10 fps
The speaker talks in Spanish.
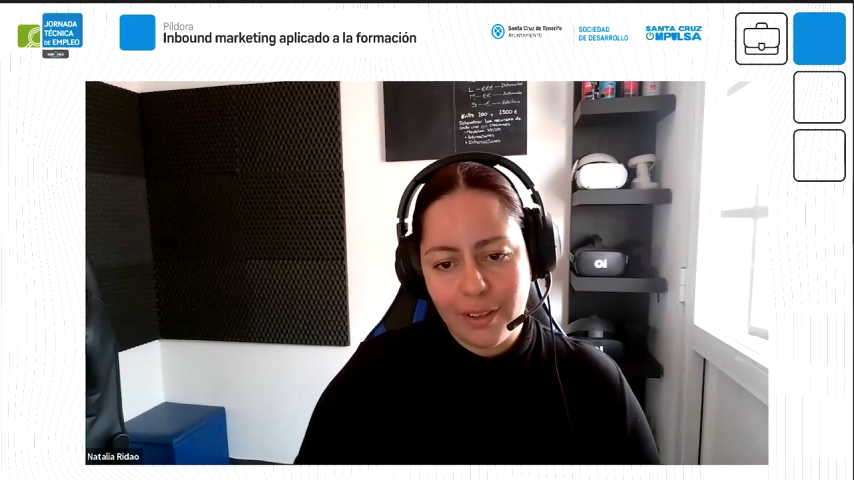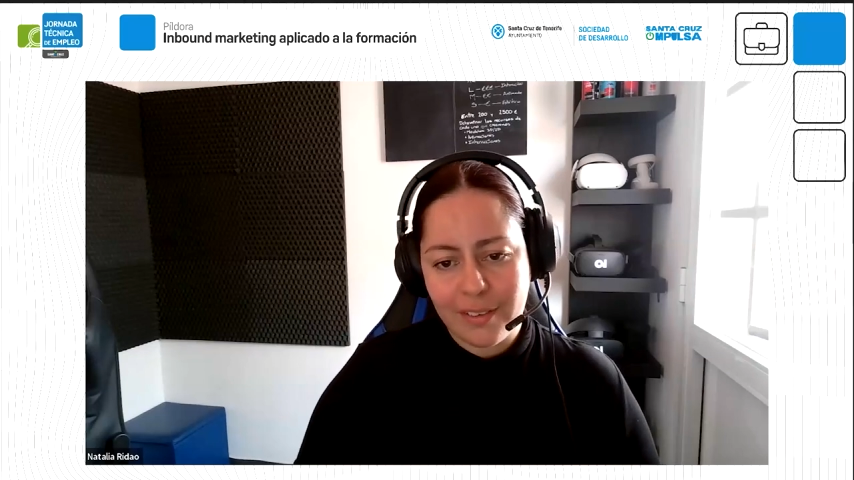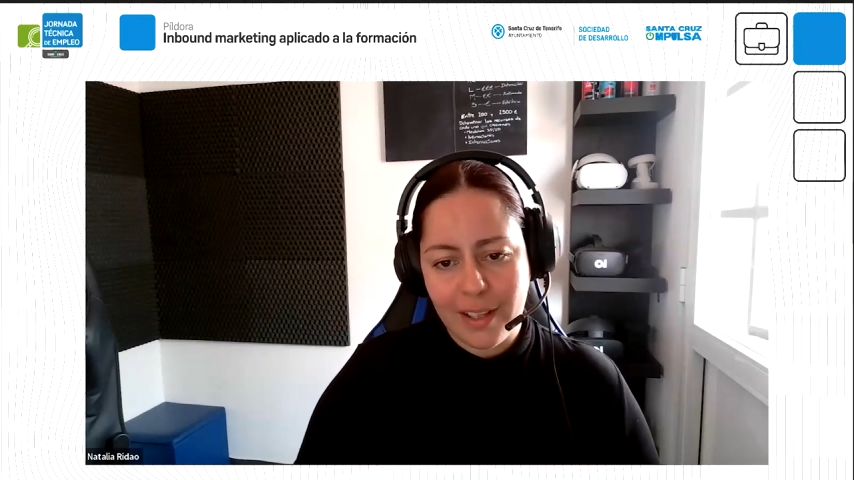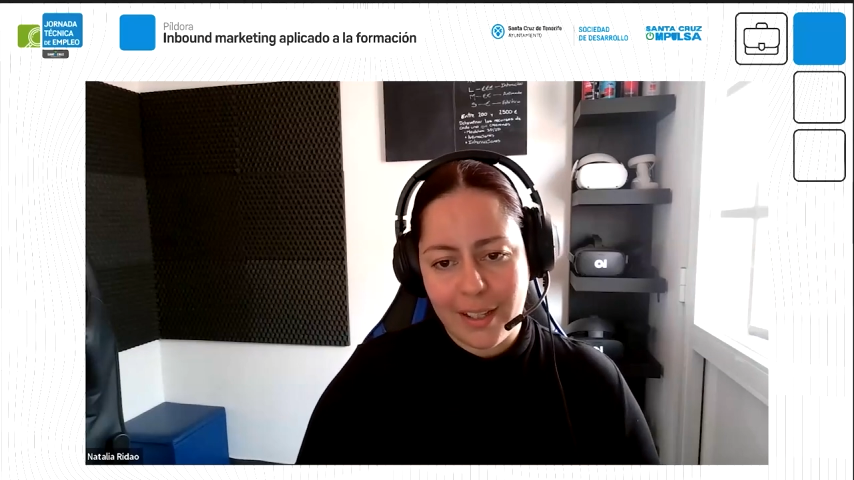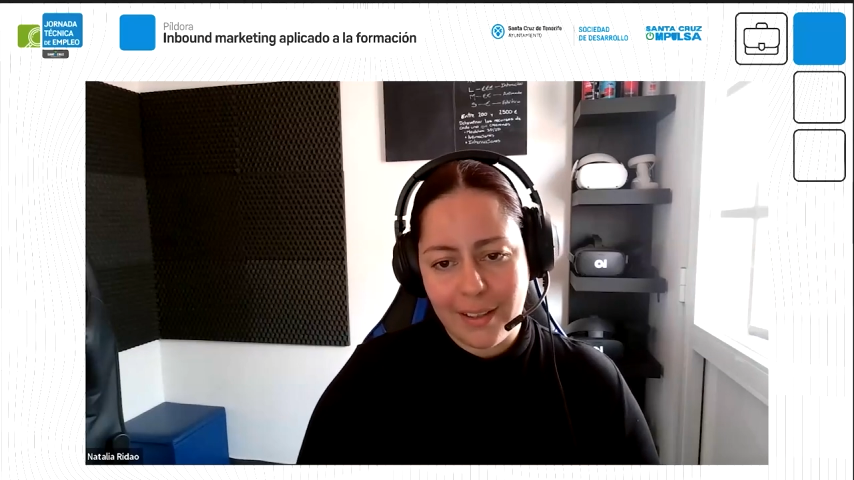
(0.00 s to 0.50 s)

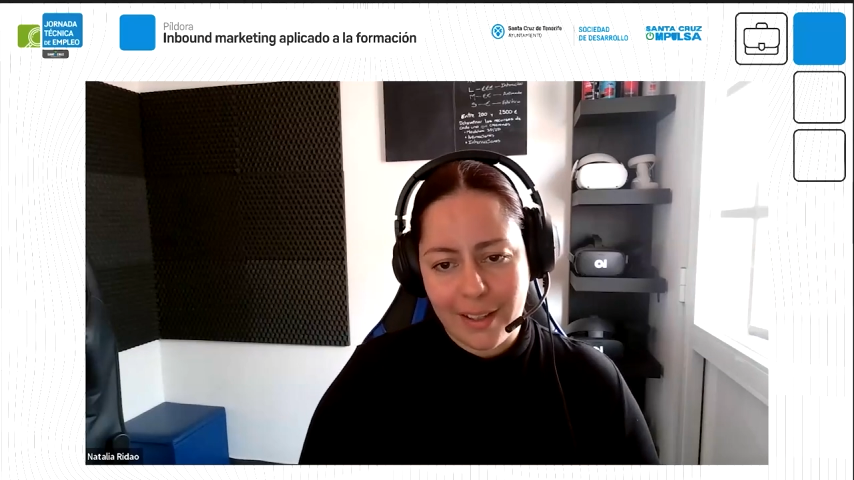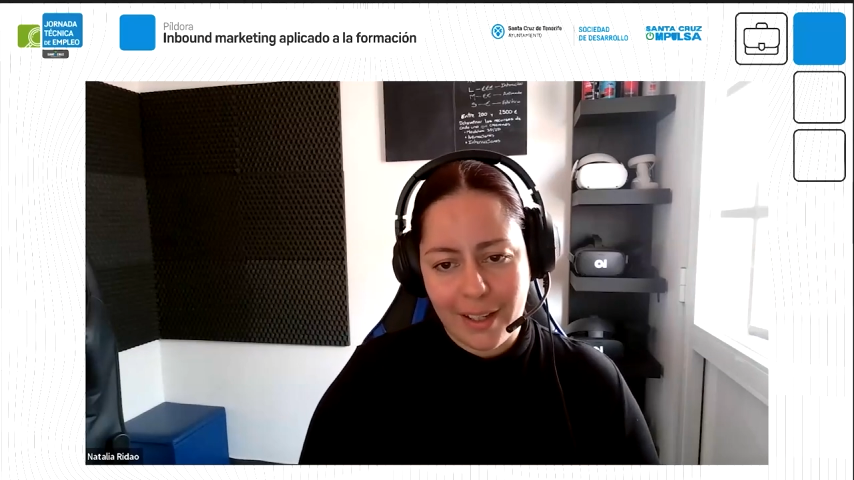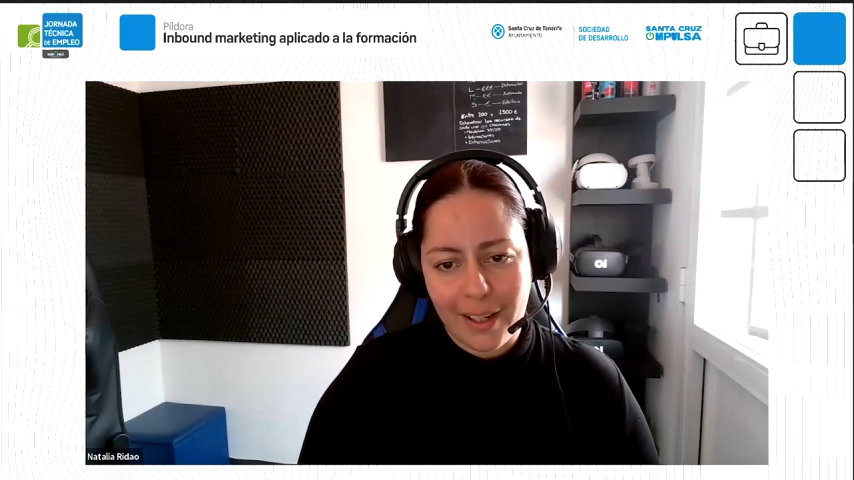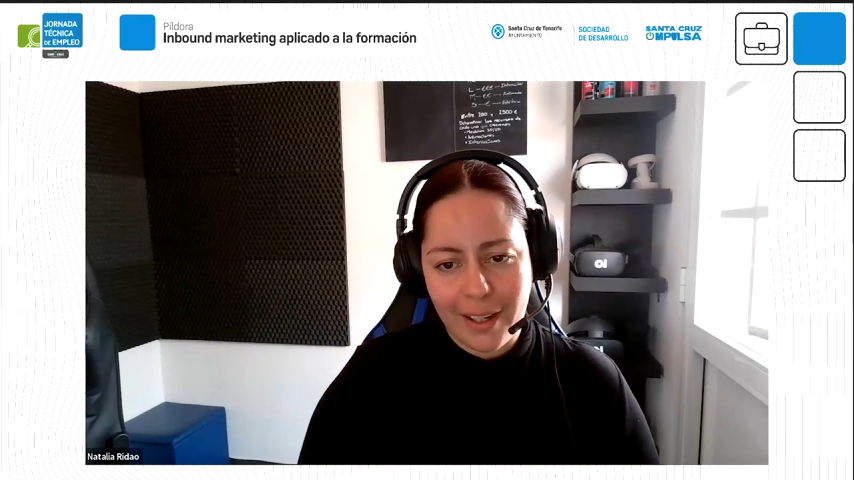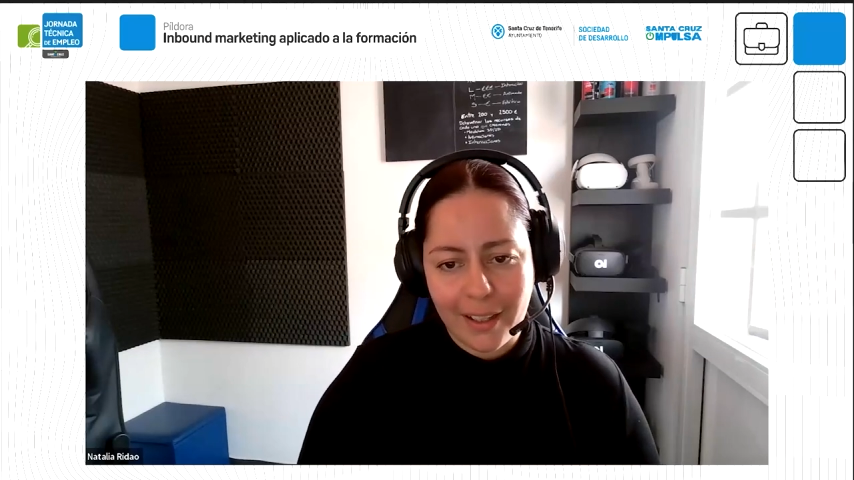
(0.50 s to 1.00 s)
se le
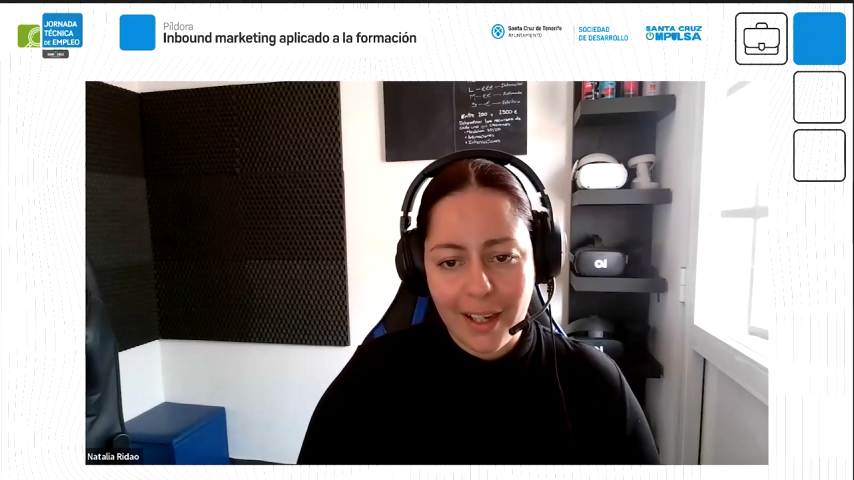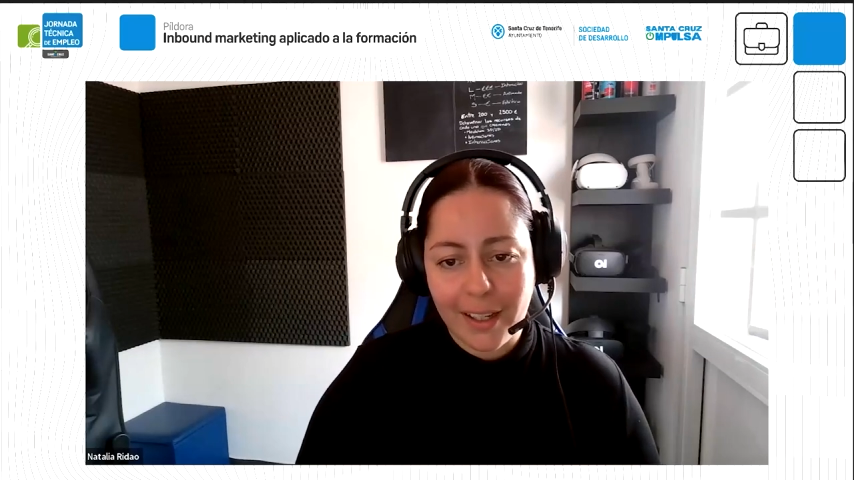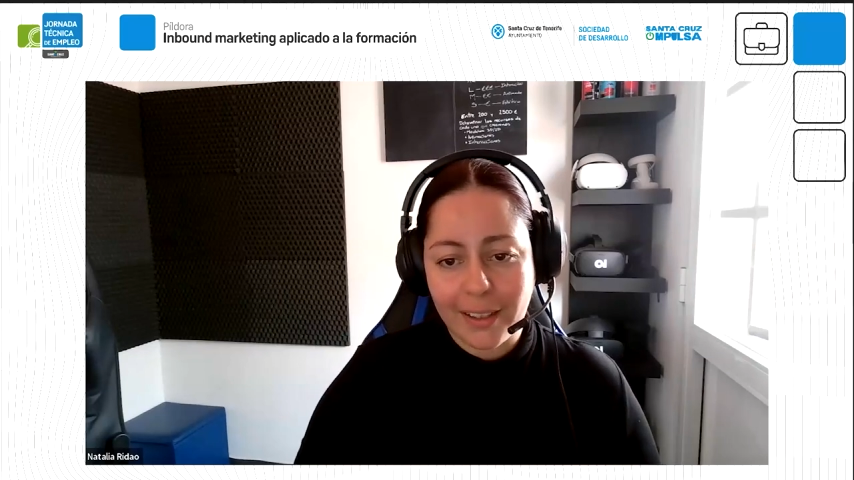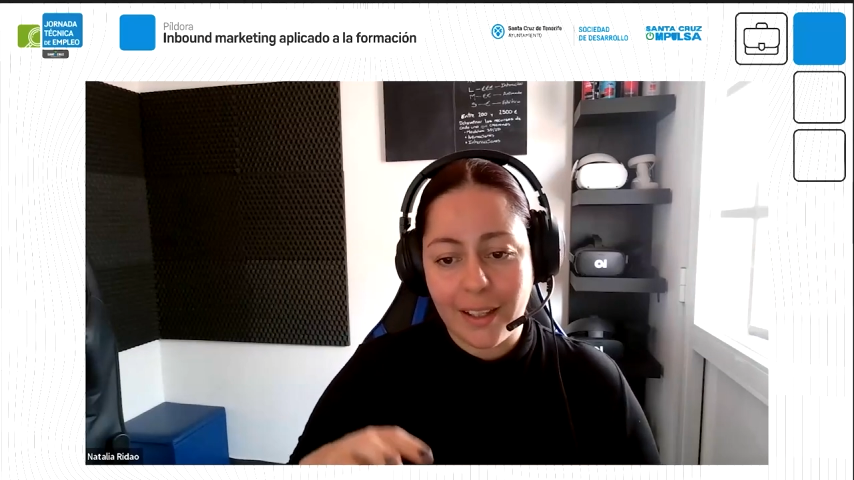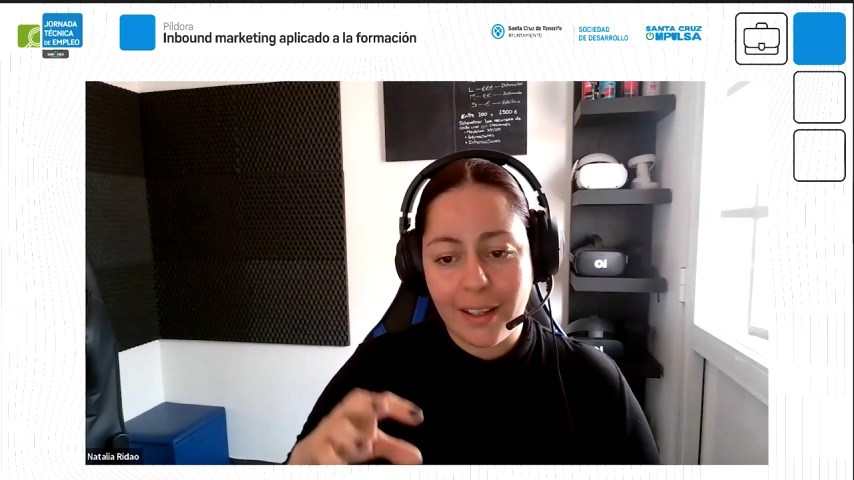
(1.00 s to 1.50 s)
entrega la
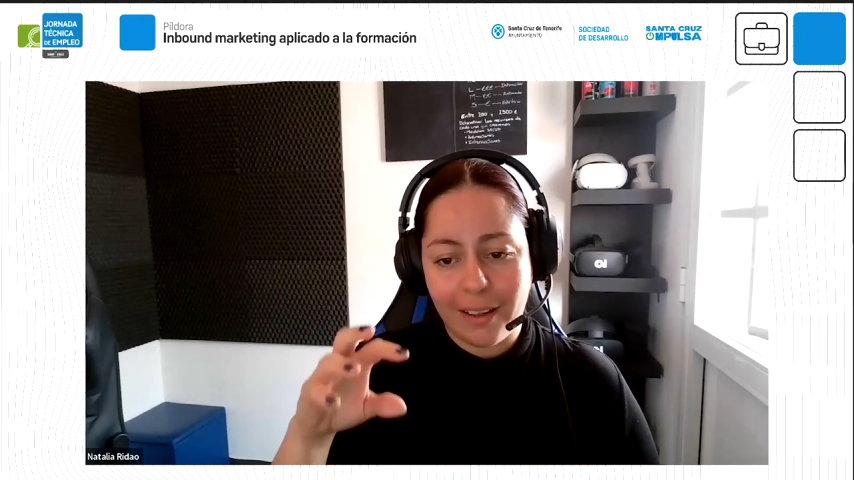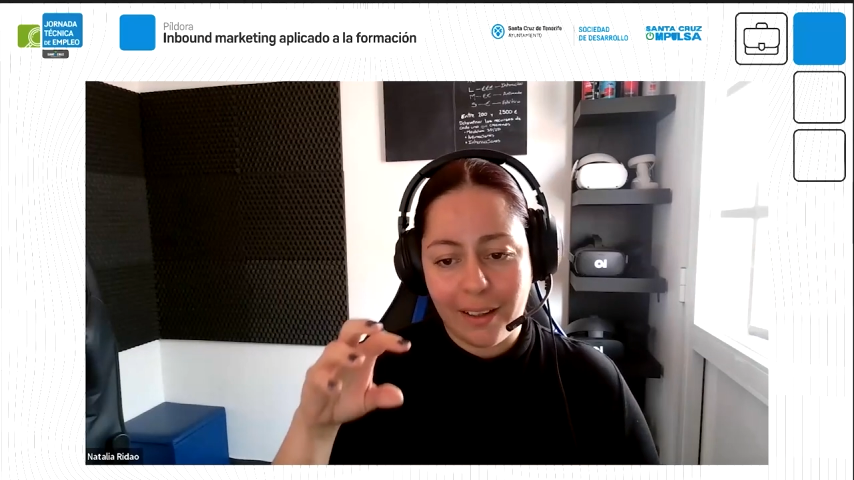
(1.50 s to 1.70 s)
carta,